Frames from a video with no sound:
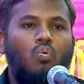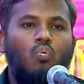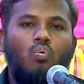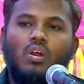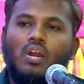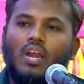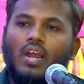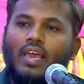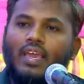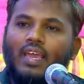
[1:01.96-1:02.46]

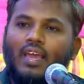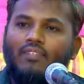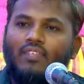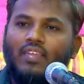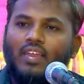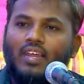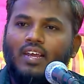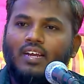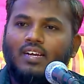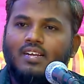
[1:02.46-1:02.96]
உங்களை
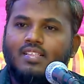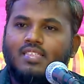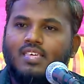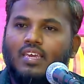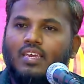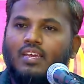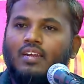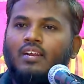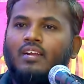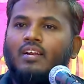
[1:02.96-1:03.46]
அந்த
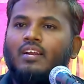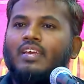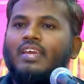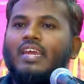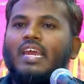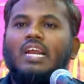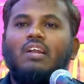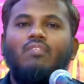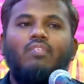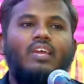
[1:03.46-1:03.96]
நிகழ்ச்சியில்
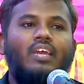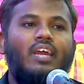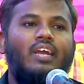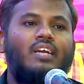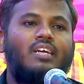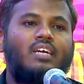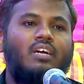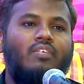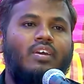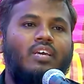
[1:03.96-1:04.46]
கேள்வி
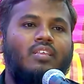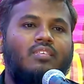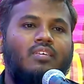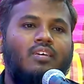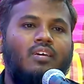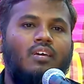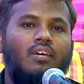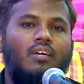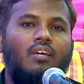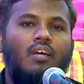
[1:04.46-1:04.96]
கேட்க
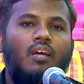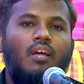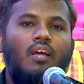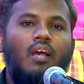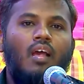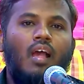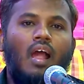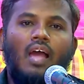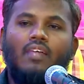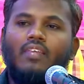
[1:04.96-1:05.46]
வைத்து
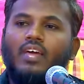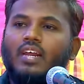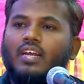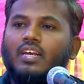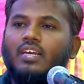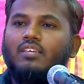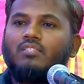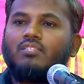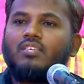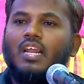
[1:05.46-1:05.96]

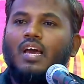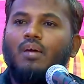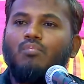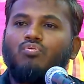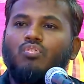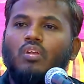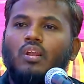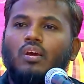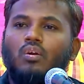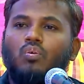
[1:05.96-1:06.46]
அதற்கு
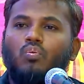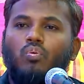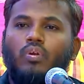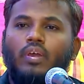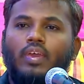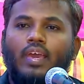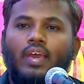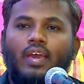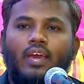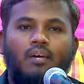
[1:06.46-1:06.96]
இஸ்லாம்
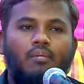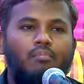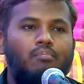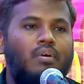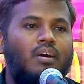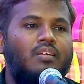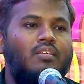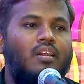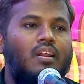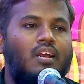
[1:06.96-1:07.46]
சொல்லக்கூடிய
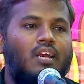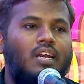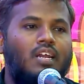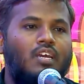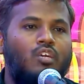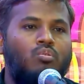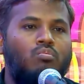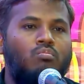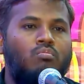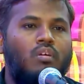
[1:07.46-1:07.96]

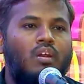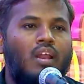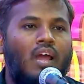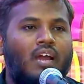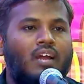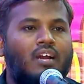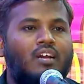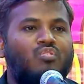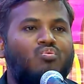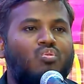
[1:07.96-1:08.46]
பதில்களையும்
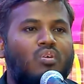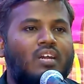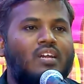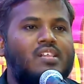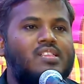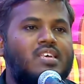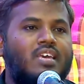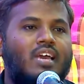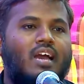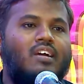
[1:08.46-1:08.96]
நாங்கள்
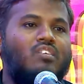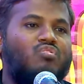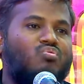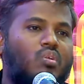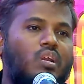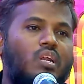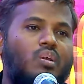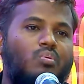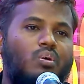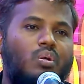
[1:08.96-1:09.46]
தொடர்ச்சியாக
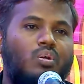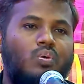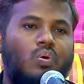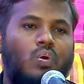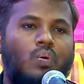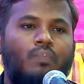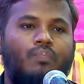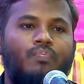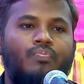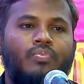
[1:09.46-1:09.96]
சொல்லி
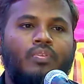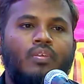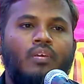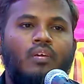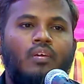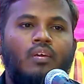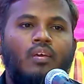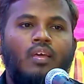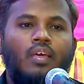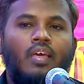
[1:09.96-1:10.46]
வருகிறோம்
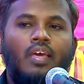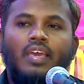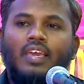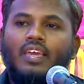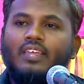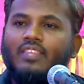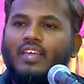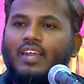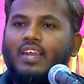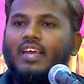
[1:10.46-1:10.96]

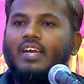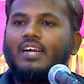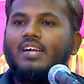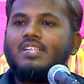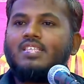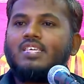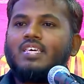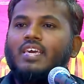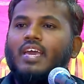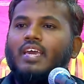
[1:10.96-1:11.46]
இந்த
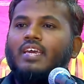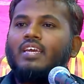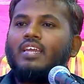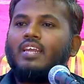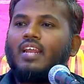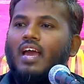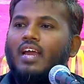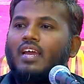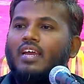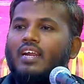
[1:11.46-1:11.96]
நிகழ்ச்சியை
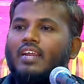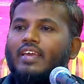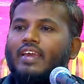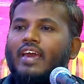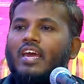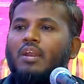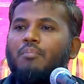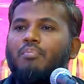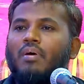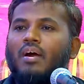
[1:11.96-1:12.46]
நாங்கள்
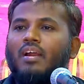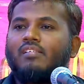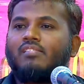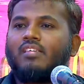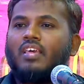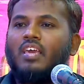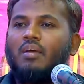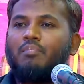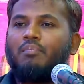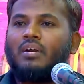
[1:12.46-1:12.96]
ஏற்பாடு
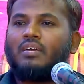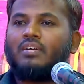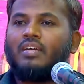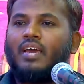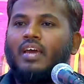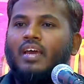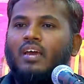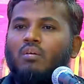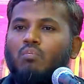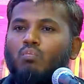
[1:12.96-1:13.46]
செய்யப்பட்ட
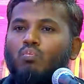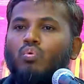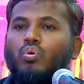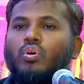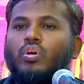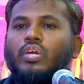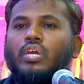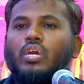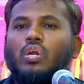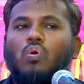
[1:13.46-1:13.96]

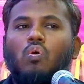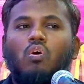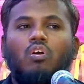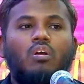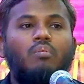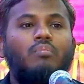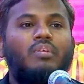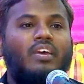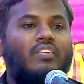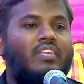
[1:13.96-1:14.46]
முக்கிய
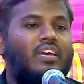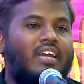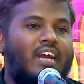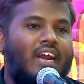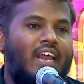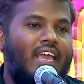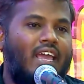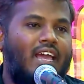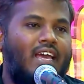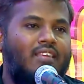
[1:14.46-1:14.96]
நோக்கம் எது
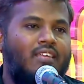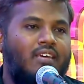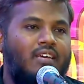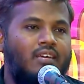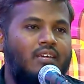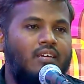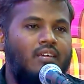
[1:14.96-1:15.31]
கிடையாது